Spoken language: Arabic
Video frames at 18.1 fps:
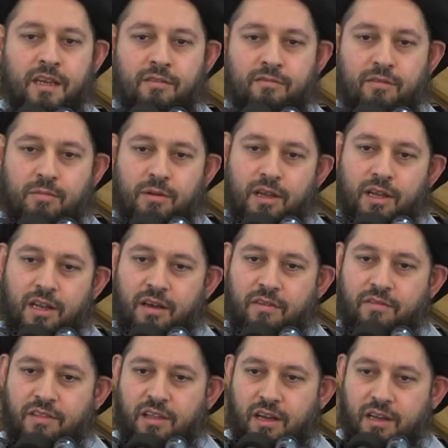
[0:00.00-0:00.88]

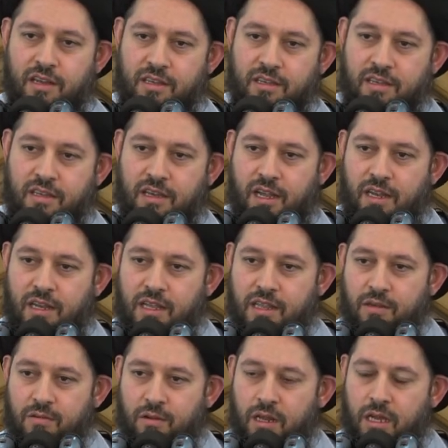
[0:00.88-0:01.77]
وبخلاف ذلك
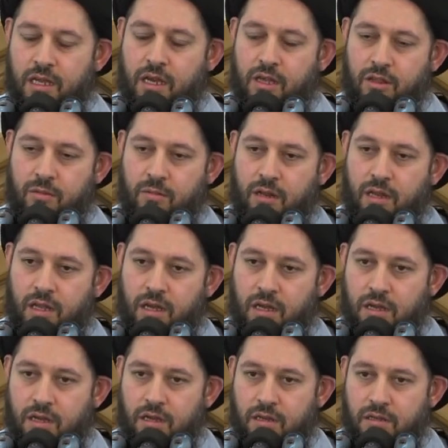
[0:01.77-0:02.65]
الذي والعياذ
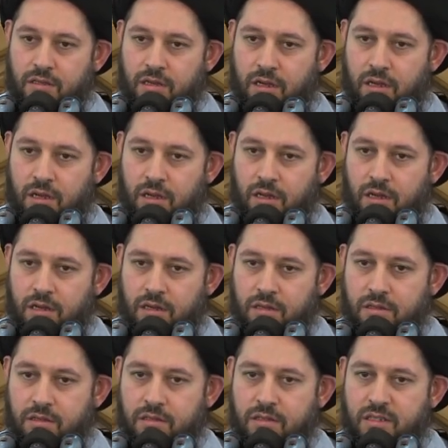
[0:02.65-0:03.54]
بالله تعالى
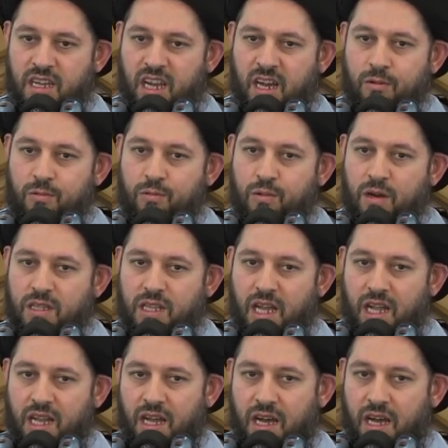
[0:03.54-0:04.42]
تعود
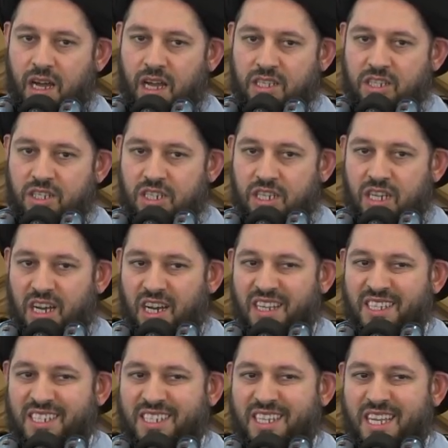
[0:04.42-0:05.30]
على
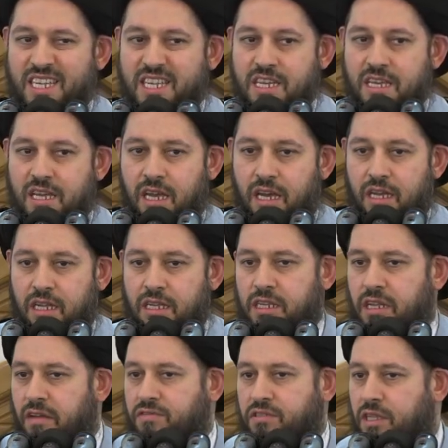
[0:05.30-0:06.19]
أشياء سيئة
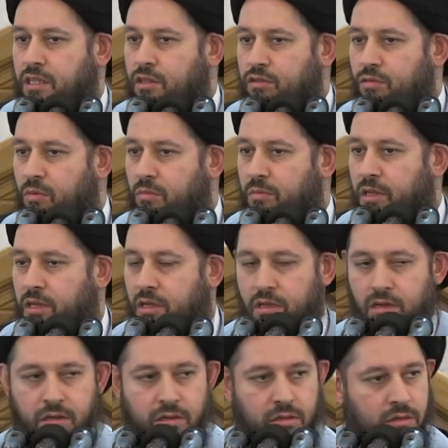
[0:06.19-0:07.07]
النفس تطلب منه
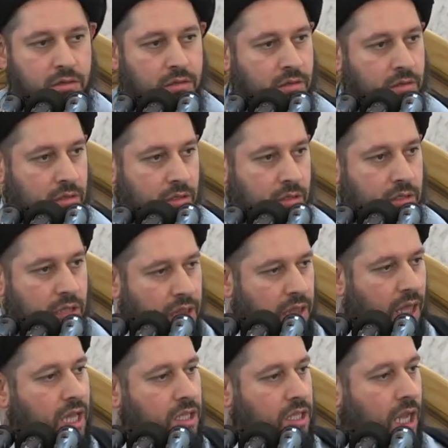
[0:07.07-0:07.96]

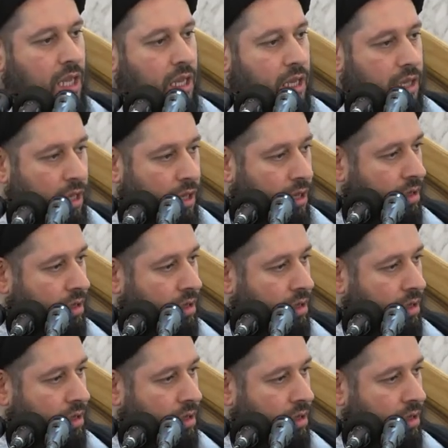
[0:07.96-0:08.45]
تضغط عليه